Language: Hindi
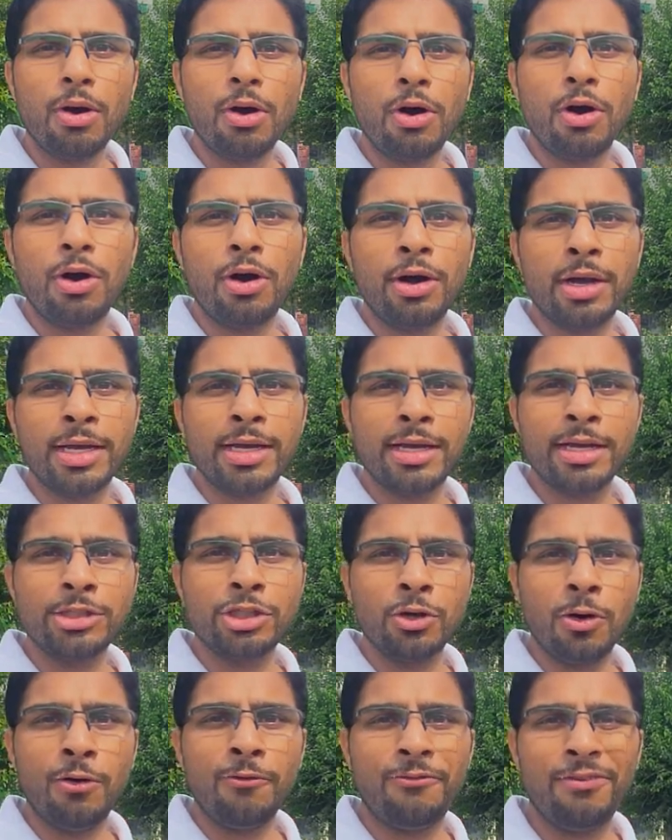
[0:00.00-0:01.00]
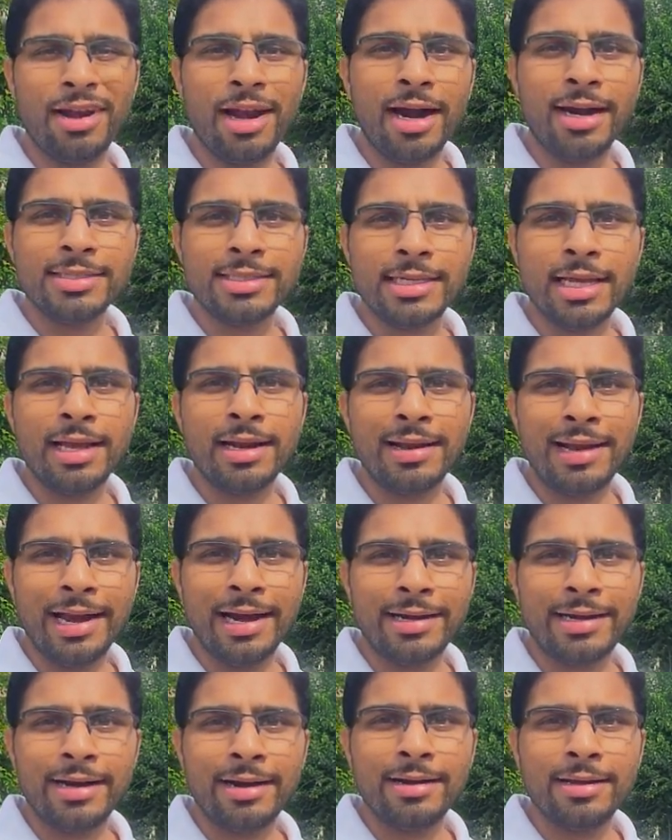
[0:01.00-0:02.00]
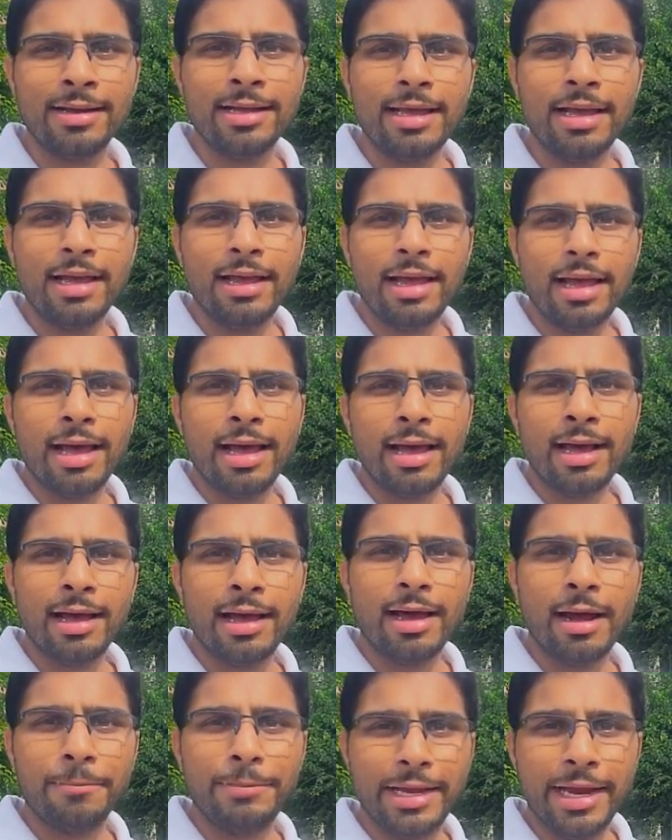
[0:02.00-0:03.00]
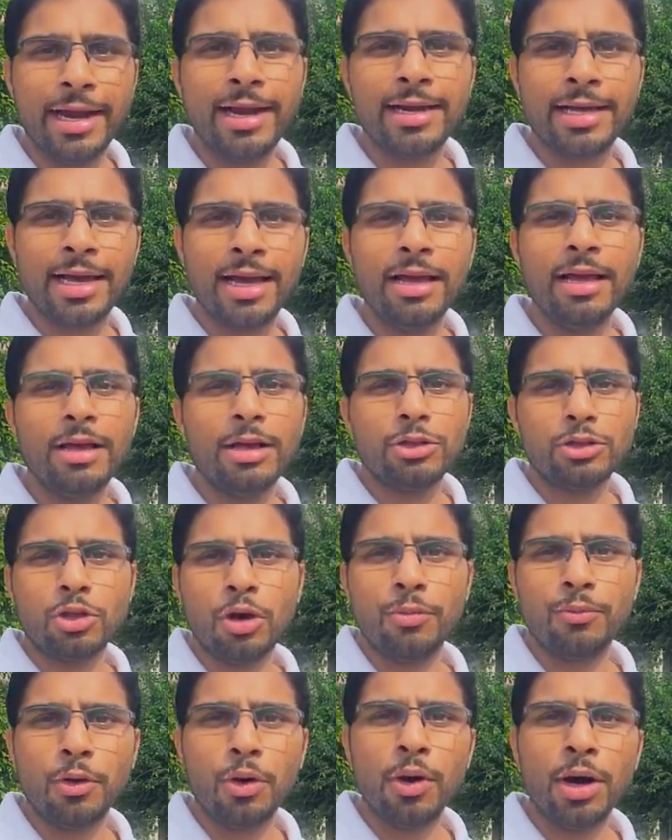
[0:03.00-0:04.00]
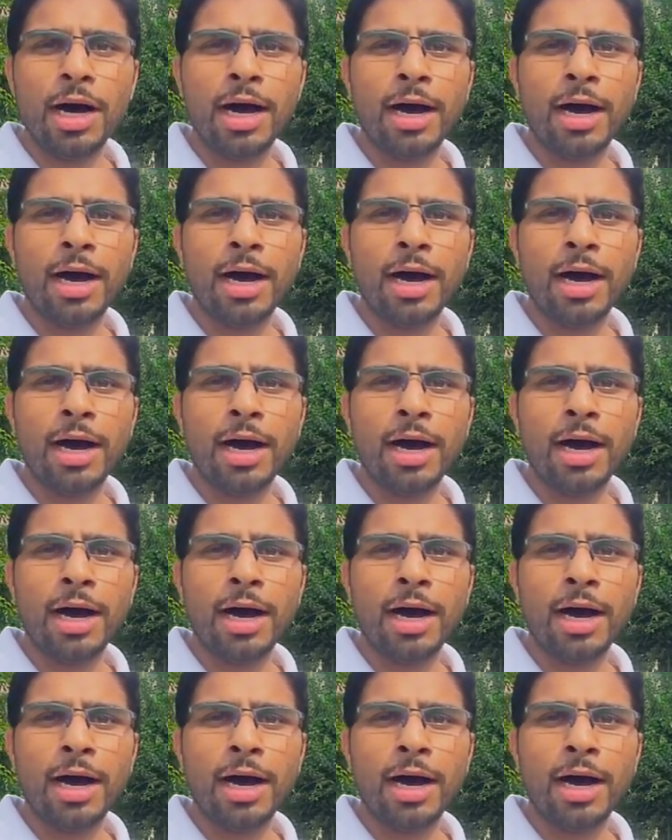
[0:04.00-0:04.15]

और जो फ्लड से रिलेटेड अपडेट है तो वो